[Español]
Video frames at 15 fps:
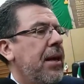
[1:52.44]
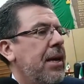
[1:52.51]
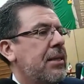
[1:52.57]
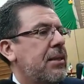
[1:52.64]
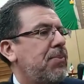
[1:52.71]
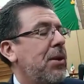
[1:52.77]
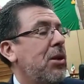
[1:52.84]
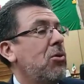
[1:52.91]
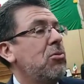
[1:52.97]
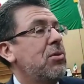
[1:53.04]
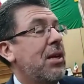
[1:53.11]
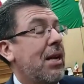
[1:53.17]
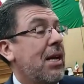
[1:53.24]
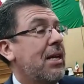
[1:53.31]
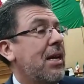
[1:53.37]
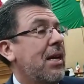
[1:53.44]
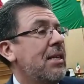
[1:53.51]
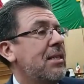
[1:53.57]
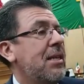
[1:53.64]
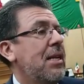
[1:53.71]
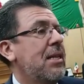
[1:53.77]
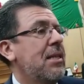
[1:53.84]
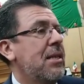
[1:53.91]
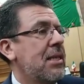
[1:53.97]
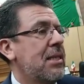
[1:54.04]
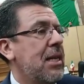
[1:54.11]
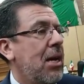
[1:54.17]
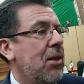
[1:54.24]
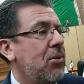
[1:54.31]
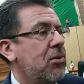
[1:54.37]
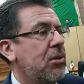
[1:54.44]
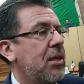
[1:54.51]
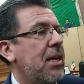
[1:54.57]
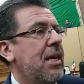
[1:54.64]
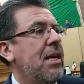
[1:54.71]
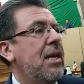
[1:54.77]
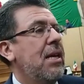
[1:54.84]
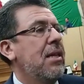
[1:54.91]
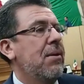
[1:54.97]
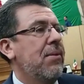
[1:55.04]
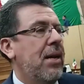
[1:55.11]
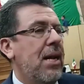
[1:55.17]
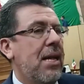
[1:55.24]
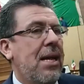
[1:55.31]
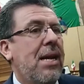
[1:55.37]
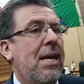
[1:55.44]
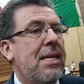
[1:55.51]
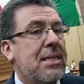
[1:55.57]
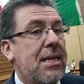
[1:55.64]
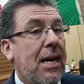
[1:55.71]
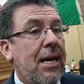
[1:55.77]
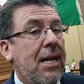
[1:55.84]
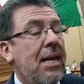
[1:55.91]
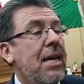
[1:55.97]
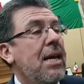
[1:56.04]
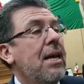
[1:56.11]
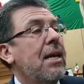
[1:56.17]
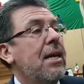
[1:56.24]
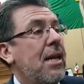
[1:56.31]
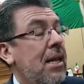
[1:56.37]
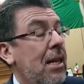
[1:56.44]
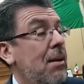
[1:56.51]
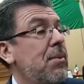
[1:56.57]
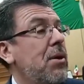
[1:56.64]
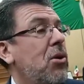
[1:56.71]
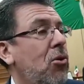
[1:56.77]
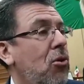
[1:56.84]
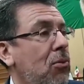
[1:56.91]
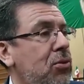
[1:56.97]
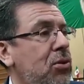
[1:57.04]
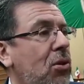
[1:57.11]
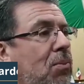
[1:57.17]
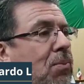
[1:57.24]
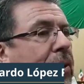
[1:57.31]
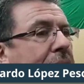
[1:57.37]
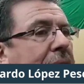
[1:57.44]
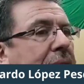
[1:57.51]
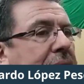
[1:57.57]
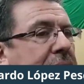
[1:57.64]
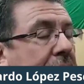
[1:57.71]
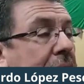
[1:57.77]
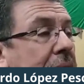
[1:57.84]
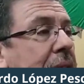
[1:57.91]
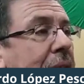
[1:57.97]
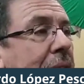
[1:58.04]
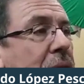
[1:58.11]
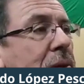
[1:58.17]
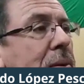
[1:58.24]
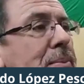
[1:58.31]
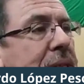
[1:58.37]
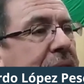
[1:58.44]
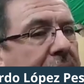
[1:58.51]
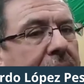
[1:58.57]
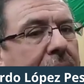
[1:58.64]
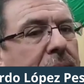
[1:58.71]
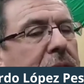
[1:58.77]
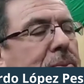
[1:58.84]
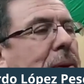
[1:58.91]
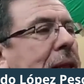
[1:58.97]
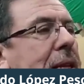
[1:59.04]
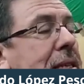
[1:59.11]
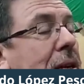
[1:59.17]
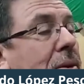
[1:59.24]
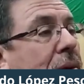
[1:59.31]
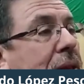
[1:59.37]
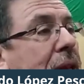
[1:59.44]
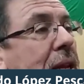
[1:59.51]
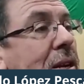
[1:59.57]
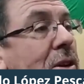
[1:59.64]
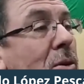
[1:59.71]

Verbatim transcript: es preguntar a quién están interesados y deberá analizar quién es la mejor opción para ejercer el cargo de presidente municipal de San Juan del